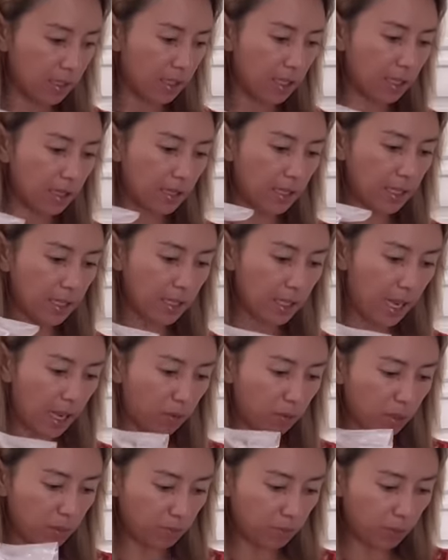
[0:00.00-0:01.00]
And then
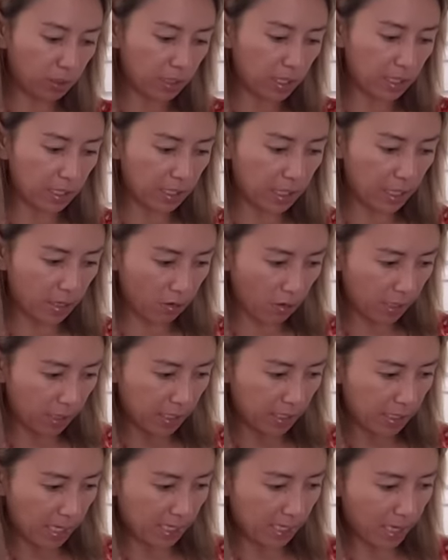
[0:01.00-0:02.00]
I will put it here on
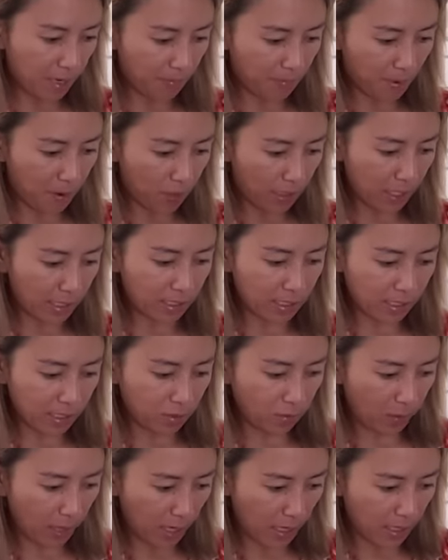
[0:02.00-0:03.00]
the second pocket as
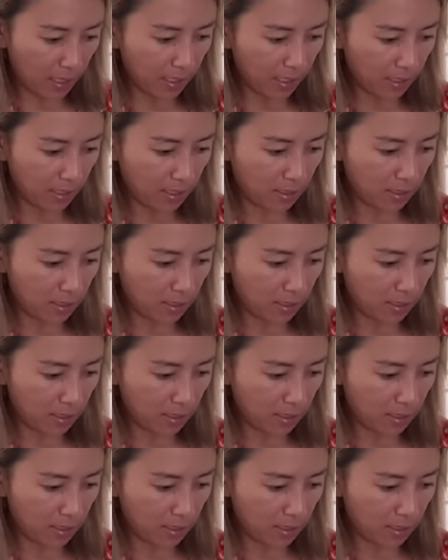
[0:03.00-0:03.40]
well.